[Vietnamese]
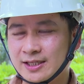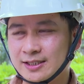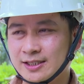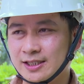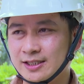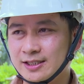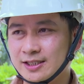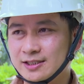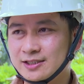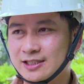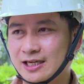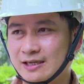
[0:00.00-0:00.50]

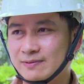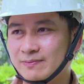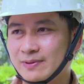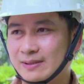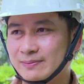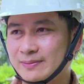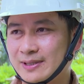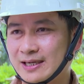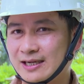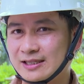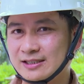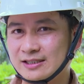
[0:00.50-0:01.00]
Thì những sản
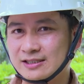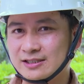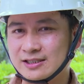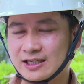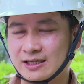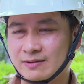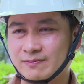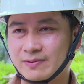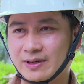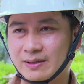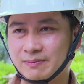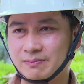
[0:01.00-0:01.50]
phẩm này là những
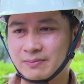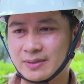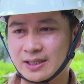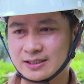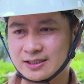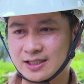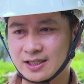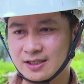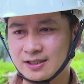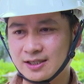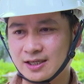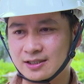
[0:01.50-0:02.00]
sản phẩm à,
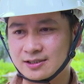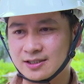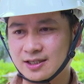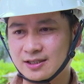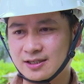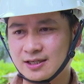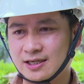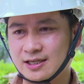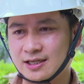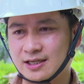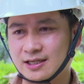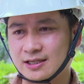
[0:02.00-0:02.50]
chất lượng
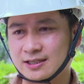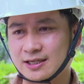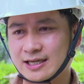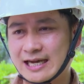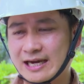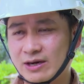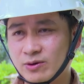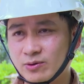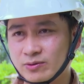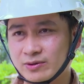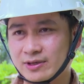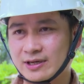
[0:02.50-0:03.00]
rất là
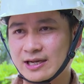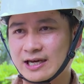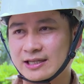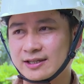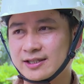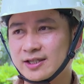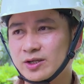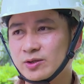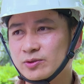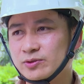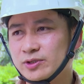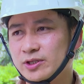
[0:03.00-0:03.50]
cao, đạt
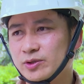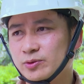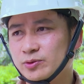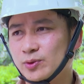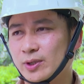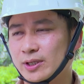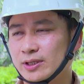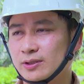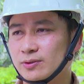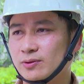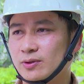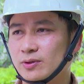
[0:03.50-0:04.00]
theo tiêu
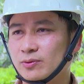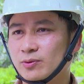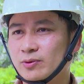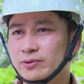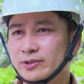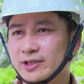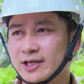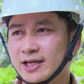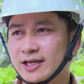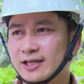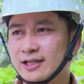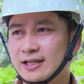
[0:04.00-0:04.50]
chuẩn của quốc
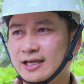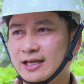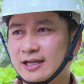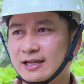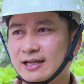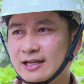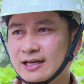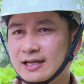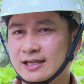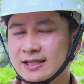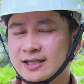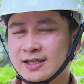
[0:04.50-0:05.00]
tế nên
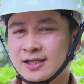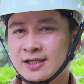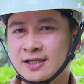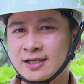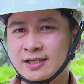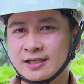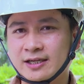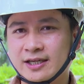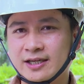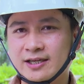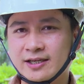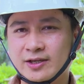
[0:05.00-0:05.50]
là
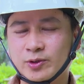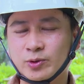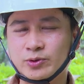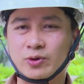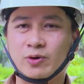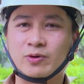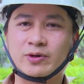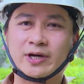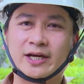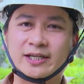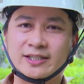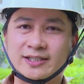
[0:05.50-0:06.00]
cái yếu
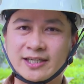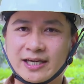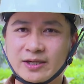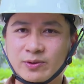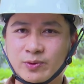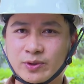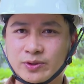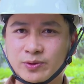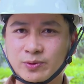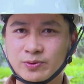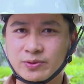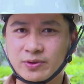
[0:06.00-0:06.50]
tố cạnh tranh
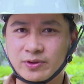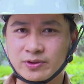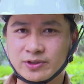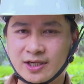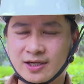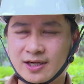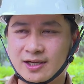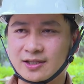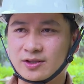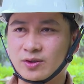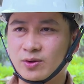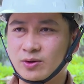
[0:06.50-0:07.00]
của chúng tôi
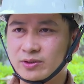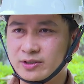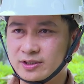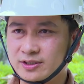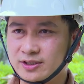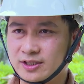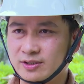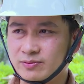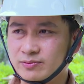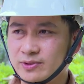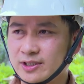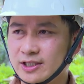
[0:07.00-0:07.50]
rất là tốt
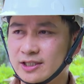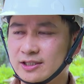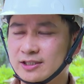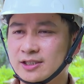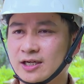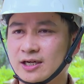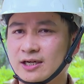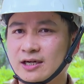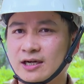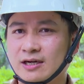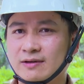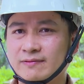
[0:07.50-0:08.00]
trong thị
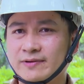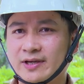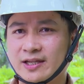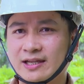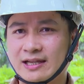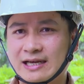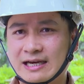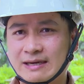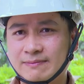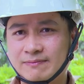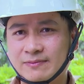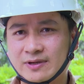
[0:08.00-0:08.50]
trường ở Việt
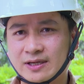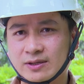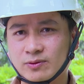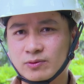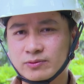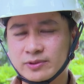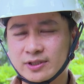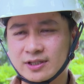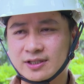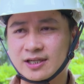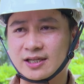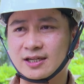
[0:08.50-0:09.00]
Nam và
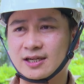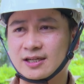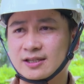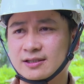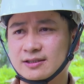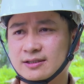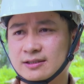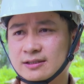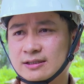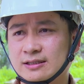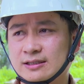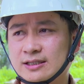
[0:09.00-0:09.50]
cũng như thể là
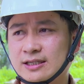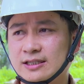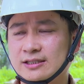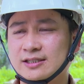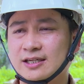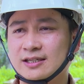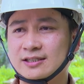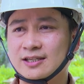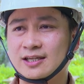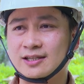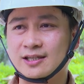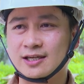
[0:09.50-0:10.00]
ừ, thị
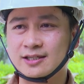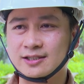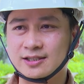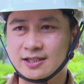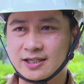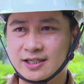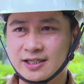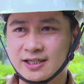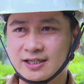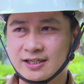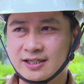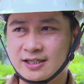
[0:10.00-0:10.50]
trường trên thế giới.